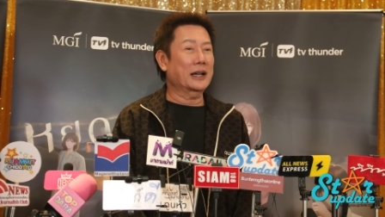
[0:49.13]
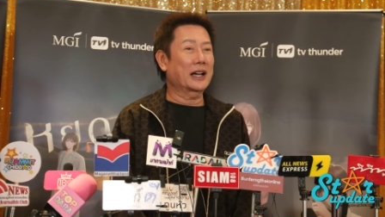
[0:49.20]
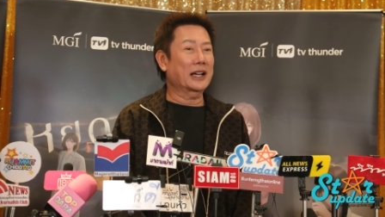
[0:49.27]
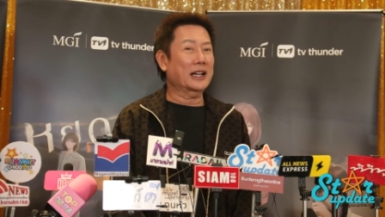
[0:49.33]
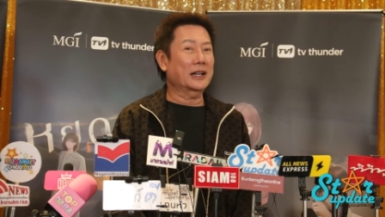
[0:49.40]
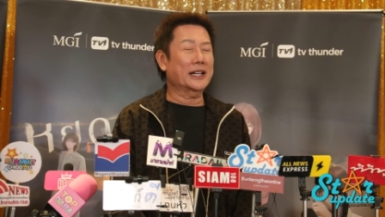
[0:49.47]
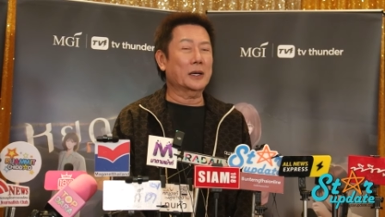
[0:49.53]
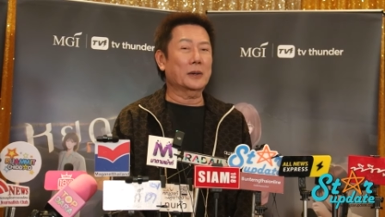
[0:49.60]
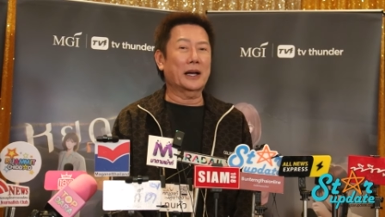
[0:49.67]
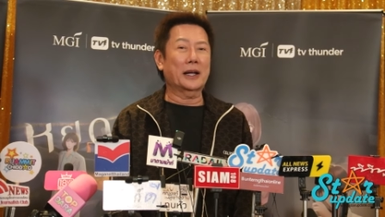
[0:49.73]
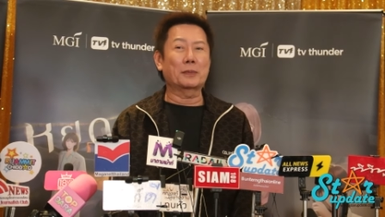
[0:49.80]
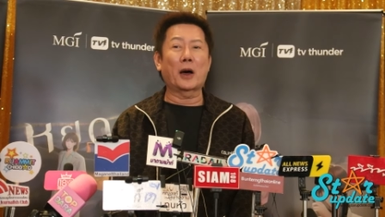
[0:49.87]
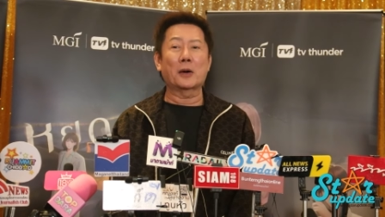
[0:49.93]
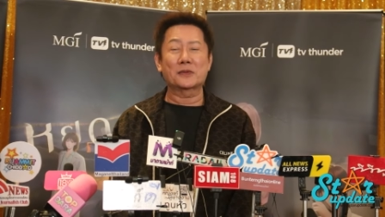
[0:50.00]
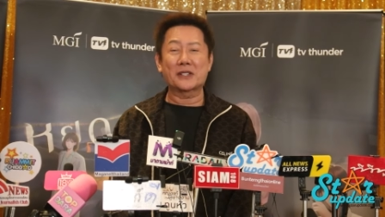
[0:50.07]
เขาเรียกว่า
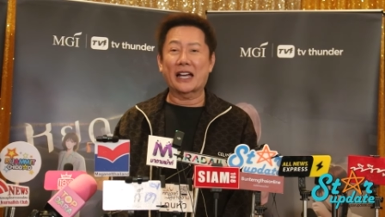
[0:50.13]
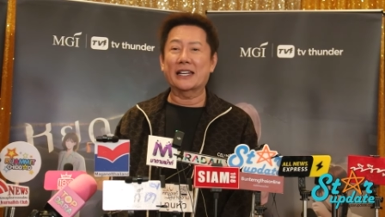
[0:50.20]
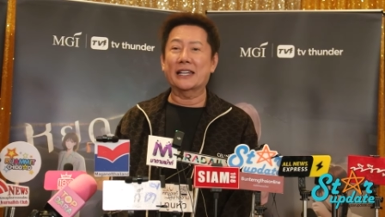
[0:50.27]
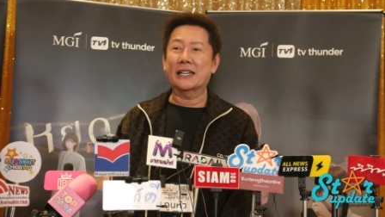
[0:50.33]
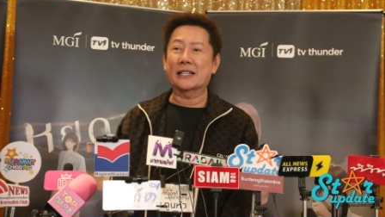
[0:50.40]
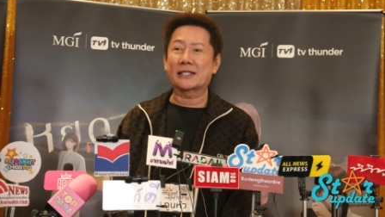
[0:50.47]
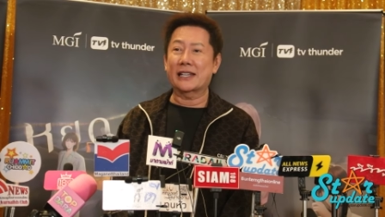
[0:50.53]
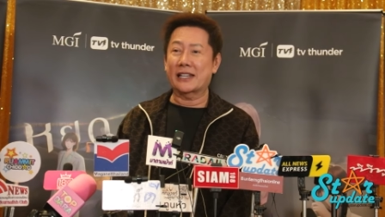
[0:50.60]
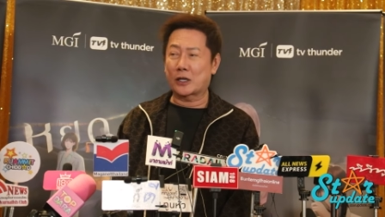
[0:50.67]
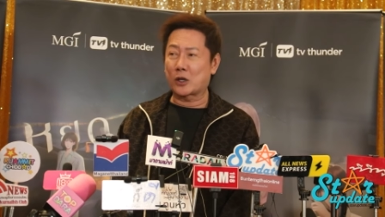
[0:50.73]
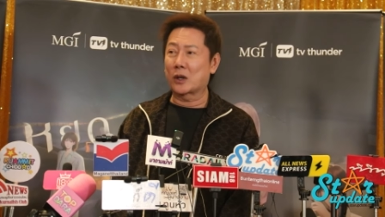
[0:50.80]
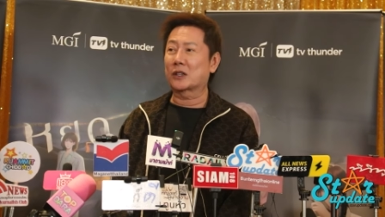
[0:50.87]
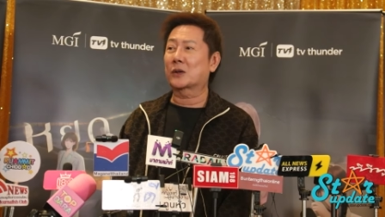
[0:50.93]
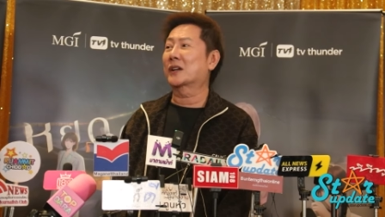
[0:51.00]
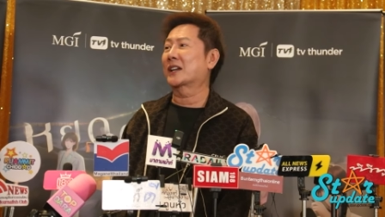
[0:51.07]
ปลอบใจอีก 4 ค
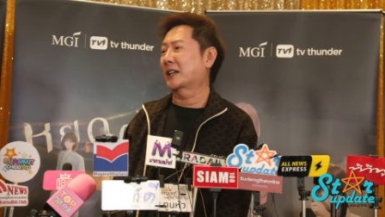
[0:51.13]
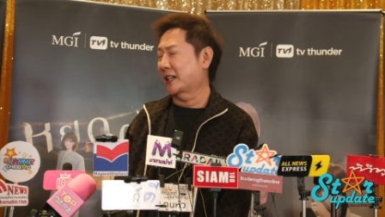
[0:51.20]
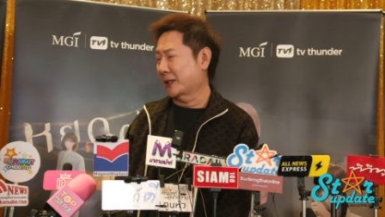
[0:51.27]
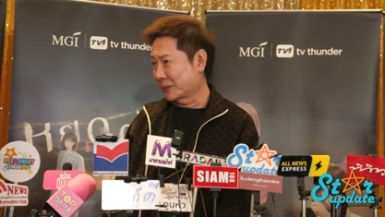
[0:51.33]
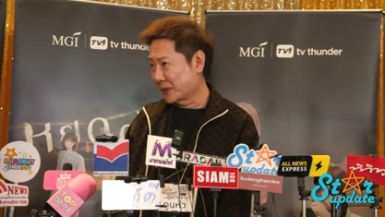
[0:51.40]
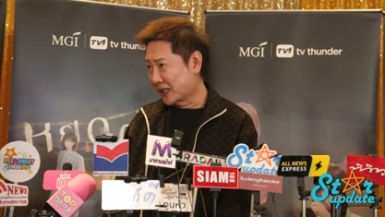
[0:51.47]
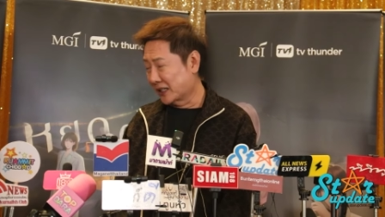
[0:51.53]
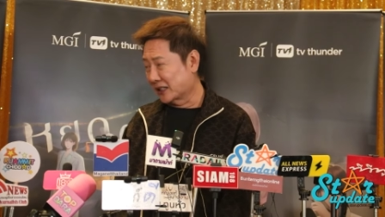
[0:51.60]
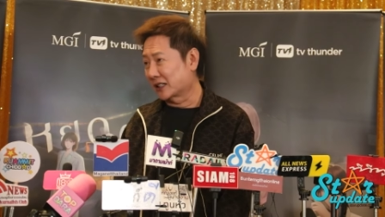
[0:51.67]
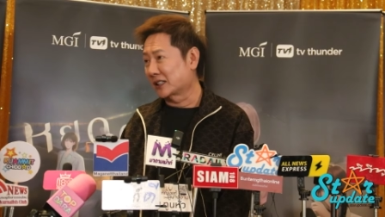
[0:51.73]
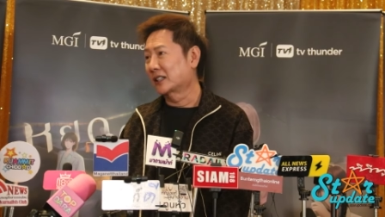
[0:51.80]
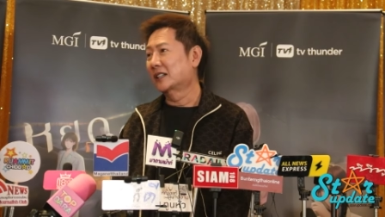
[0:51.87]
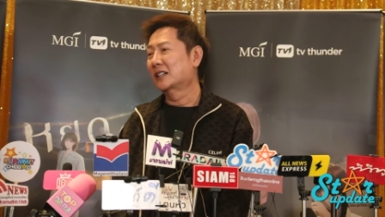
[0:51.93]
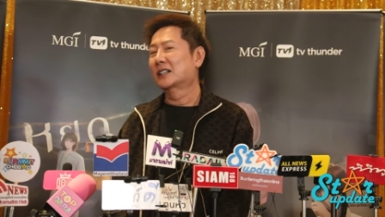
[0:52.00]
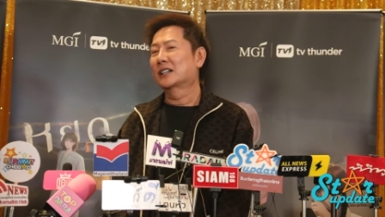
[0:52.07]
นคนละ1
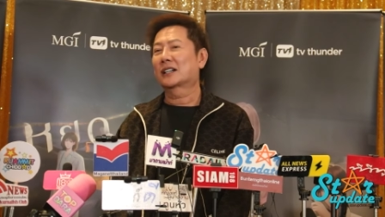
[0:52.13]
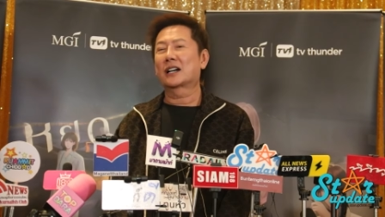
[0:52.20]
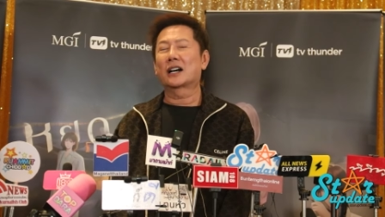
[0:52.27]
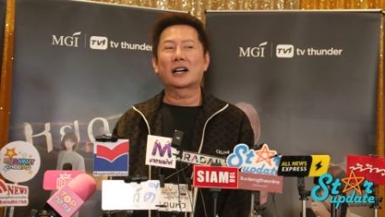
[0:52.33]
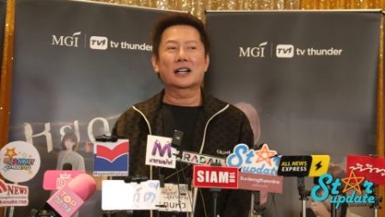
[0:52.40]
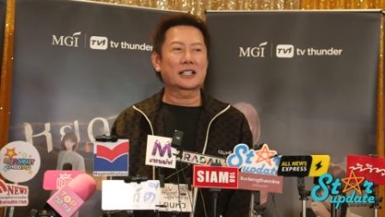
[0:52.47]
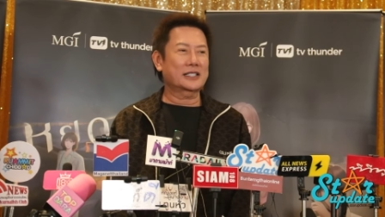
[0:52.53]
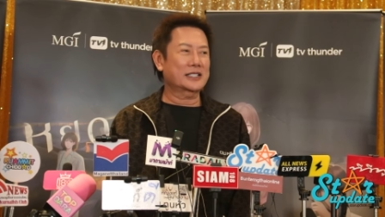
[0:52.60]
0,000ก็